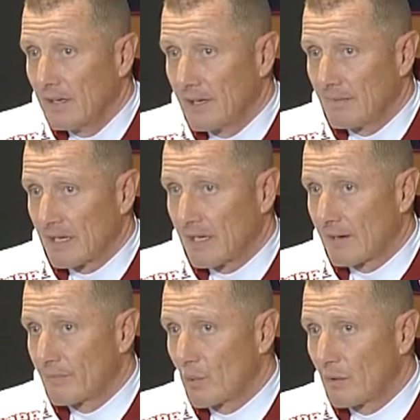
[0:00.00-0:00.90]
in maniera
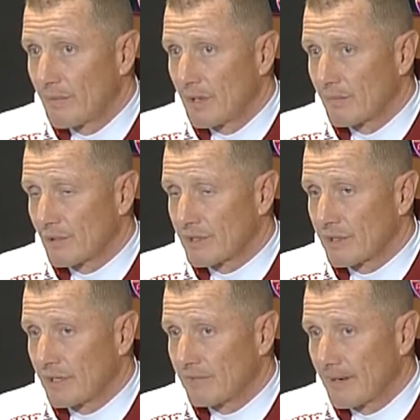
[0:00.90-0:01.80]
più o meno
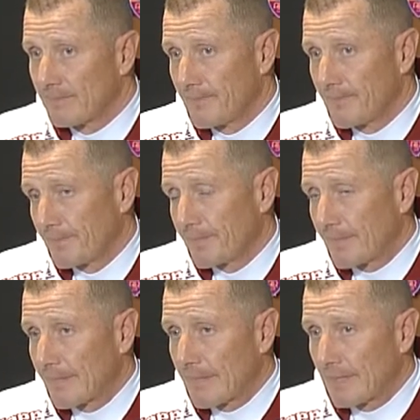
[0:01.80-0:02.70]
positiva.
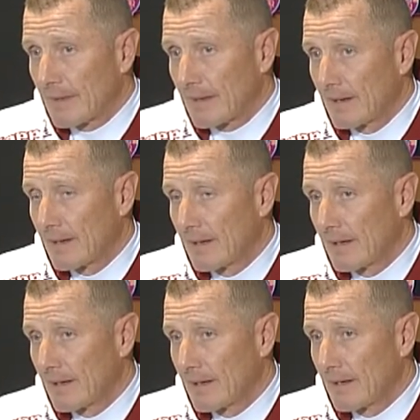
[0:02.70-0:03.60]

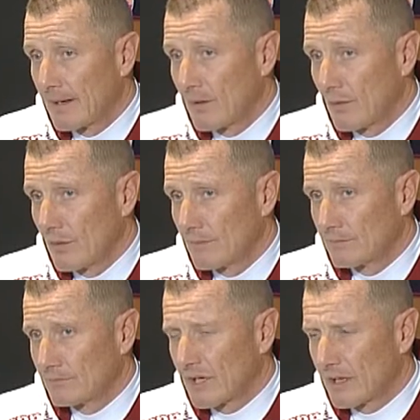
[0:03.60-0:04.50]
Eh,
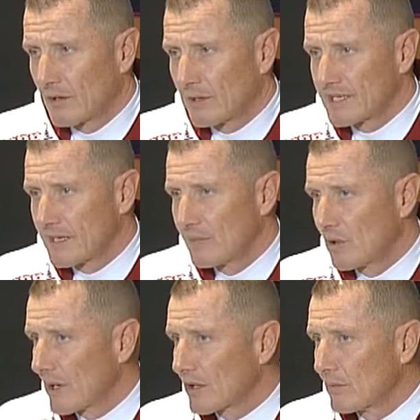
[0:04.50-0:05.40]
credo che sia
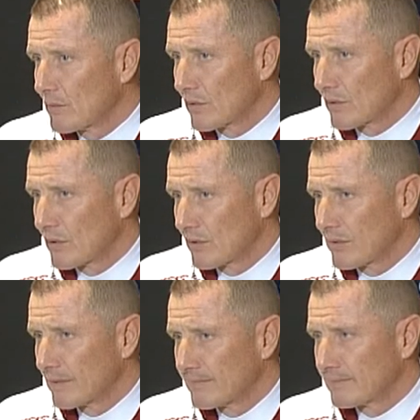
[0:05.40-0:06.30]
migliorato molto
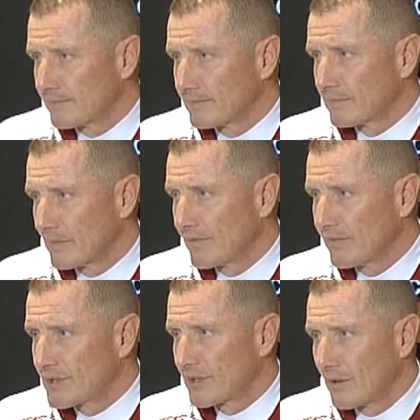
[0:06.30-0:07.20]
ho
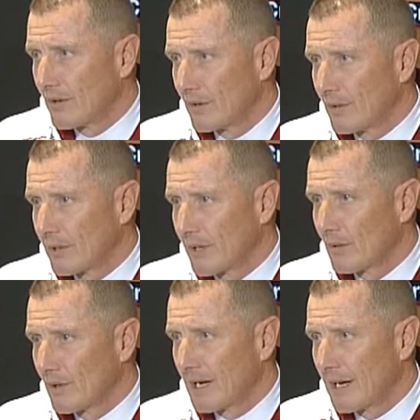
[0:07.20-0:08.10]
visto che
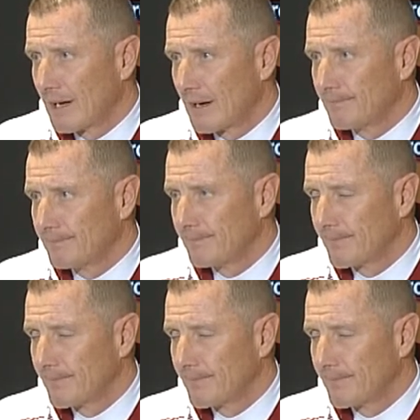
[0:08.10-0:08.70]
ora mm,